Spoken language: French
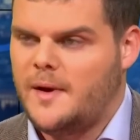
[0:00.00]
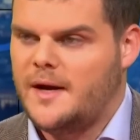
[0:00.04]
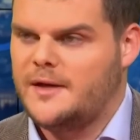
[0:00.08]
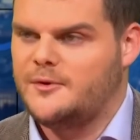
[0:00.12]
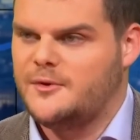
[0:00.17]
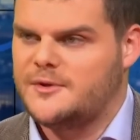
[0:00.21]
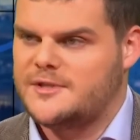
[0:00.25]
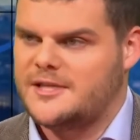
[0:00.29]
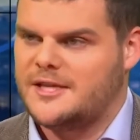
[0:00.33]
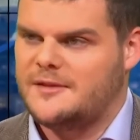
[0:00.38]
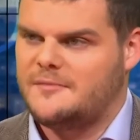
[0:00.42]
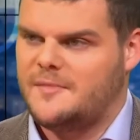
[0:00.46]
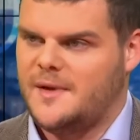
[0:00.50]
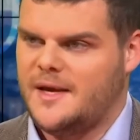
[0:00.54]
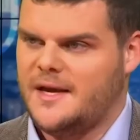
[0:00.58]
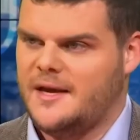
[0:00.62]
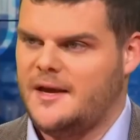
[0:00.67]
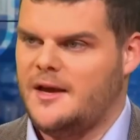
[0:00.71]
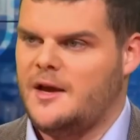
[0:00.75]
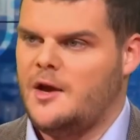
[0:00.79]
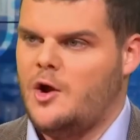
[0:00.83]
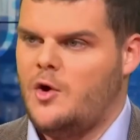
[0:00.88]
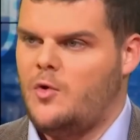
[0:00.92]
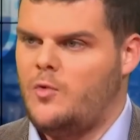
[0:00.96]
pas de cette
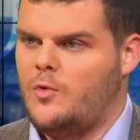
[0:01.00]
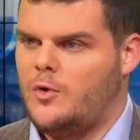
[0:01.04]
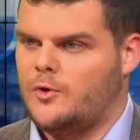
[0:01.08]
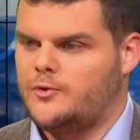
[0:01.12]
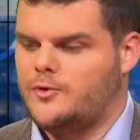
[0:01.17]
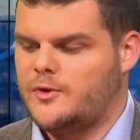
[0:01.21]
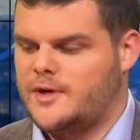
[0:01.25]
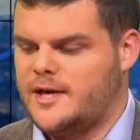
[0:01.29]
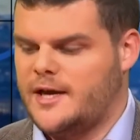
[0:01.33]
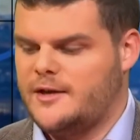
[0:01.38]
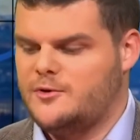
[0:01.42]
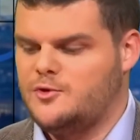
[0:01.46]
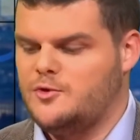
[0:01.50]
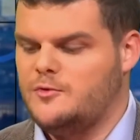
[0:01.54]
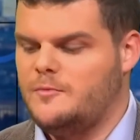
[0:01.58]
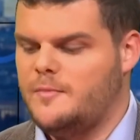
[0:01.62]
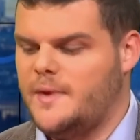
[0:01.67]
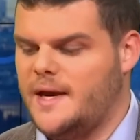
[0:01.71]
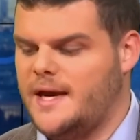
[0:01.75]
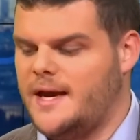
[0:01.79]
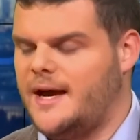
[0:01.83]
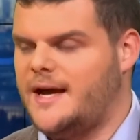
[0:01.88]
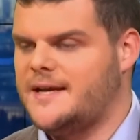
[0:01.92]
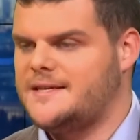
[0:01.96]
paix, ou en tout cas d'une
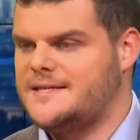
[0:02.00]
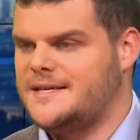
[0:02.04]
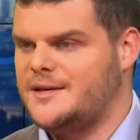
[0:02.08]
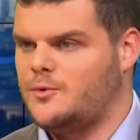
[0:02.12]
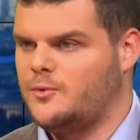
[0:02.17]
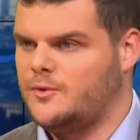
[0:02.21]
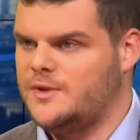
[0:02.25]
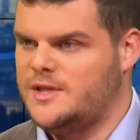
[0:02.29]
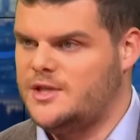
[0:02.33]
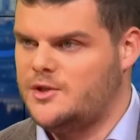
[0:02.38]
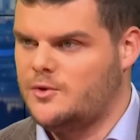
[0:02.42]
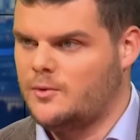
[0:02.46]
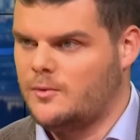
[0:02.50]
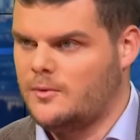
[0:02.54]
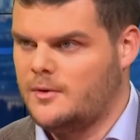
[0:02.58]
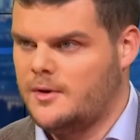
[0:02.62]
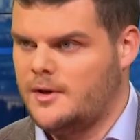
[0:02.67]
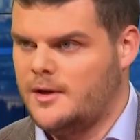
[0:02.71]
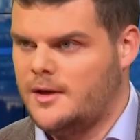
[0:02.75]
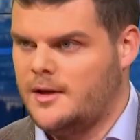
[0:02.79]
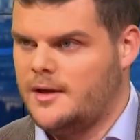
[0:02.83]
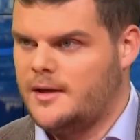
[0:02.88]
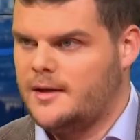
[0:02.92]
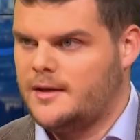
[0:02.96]
paix à ces conditions
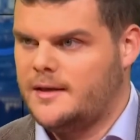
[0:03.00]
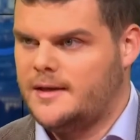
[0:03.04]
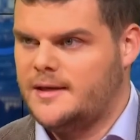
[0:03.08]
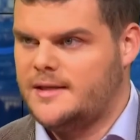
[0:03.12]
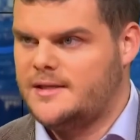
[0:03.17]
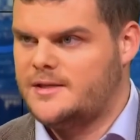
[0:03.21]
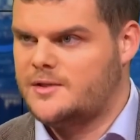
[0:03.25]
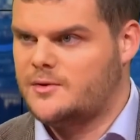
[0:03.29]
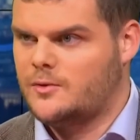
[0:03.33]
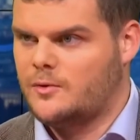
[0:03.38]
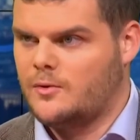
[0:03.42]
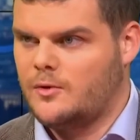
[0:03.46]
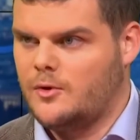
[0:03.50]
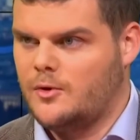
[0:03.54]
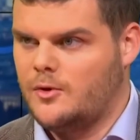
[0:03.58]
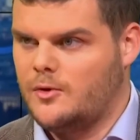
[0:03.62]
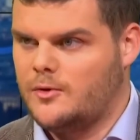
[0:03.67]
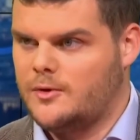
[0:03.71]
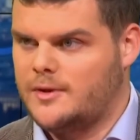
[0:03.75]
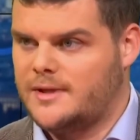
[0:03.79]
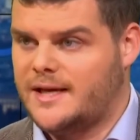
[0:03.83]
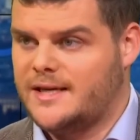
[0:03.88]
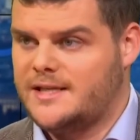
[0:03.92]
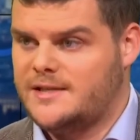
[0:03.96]
qui sont
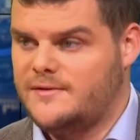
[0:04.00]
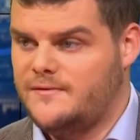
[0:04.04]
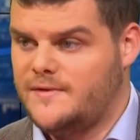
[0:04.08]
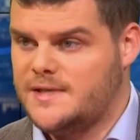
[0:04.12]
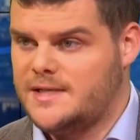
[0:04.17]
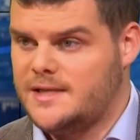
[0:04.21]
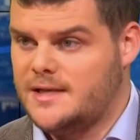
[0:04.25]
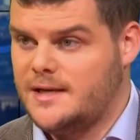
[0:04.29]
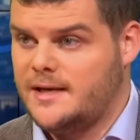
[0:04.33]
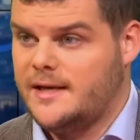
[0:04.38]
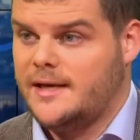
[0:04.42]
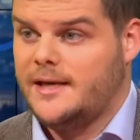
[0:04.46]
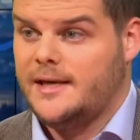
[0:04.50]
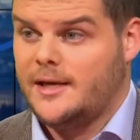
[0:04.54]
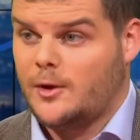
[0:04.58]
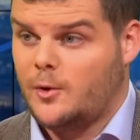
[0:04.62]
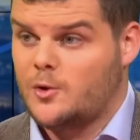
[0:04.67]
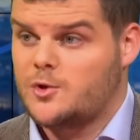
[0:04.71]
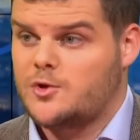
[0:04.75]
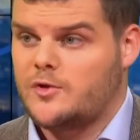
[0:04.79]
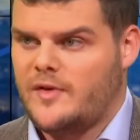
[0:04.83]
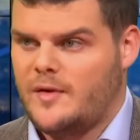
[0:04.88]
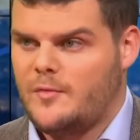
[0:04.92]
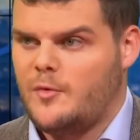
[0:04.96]
euh, très difficiles et
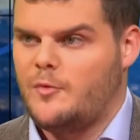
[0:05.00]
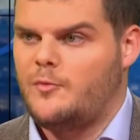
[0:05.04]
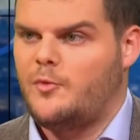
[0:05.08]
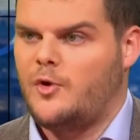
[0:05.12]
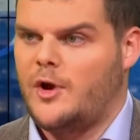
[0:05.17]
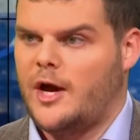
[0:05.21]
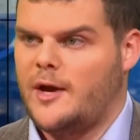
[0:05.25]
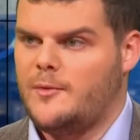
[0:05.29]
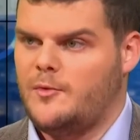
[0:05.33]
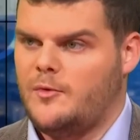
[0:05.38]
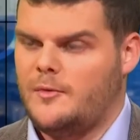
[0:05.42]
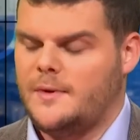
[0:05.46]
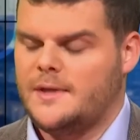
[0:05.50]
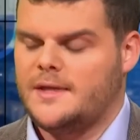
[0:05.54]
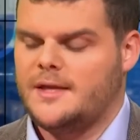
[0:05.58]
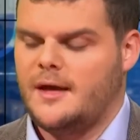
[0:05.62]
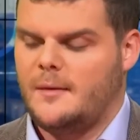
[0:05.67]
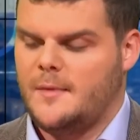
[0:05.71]
irrecevables pour la République